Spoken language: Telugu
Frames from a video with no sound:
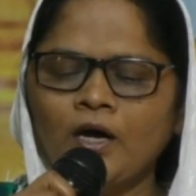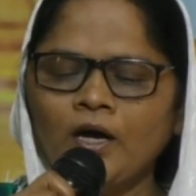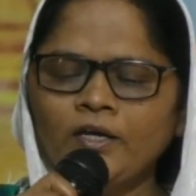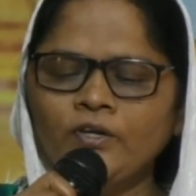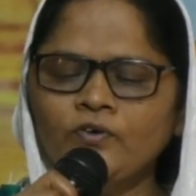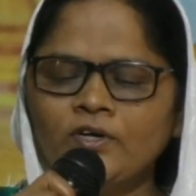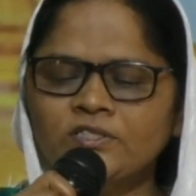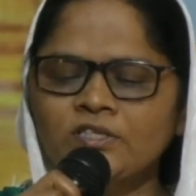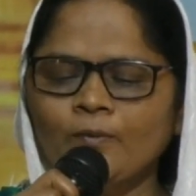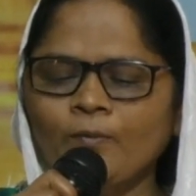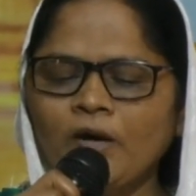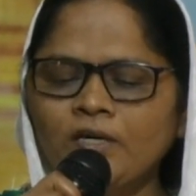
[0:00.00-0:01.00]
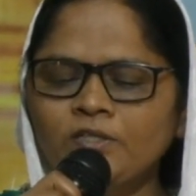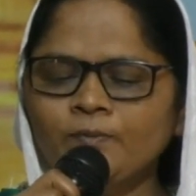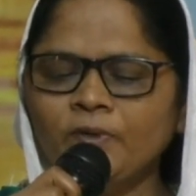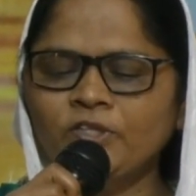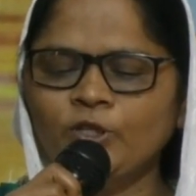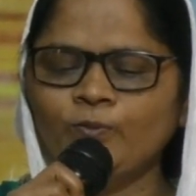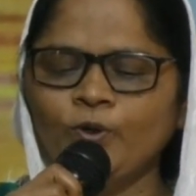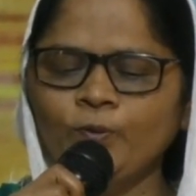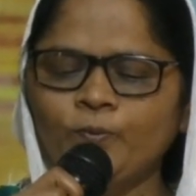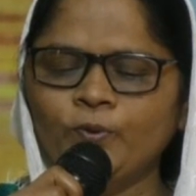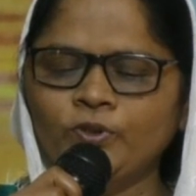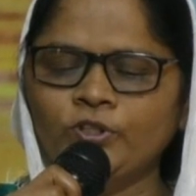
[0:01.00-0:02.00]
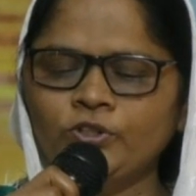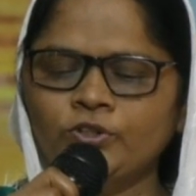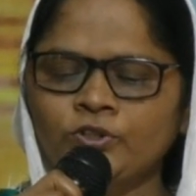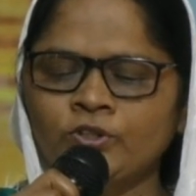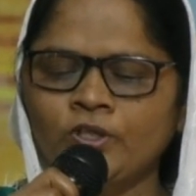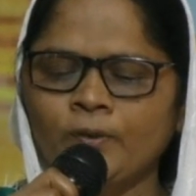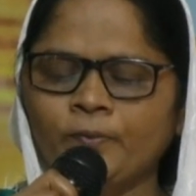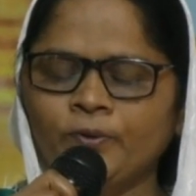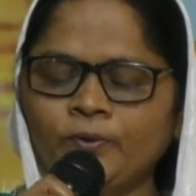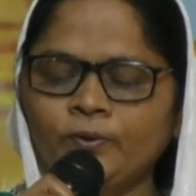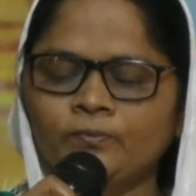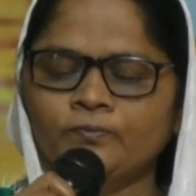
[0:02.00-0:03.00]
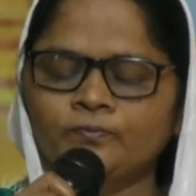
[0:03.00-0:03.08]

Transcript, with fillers: ఆయన ఒక సమాజ మందిరంలో బోధించుచున్నప్పుడు